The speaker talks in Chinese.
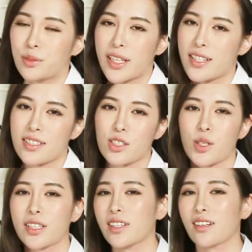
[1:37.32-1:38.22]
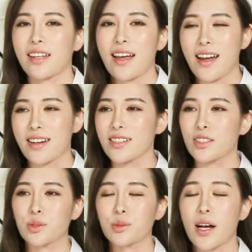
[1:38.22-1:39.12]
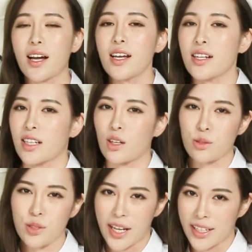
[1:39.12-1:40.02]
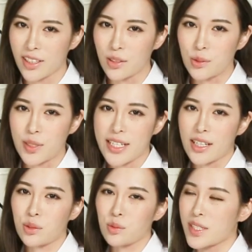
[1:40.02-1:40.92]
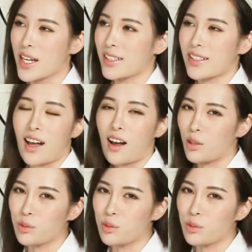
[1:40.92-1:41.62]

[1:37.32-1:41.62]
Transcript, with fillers: 用担心穿吊带啊、热裤啊，然后去海岛国家度假也毫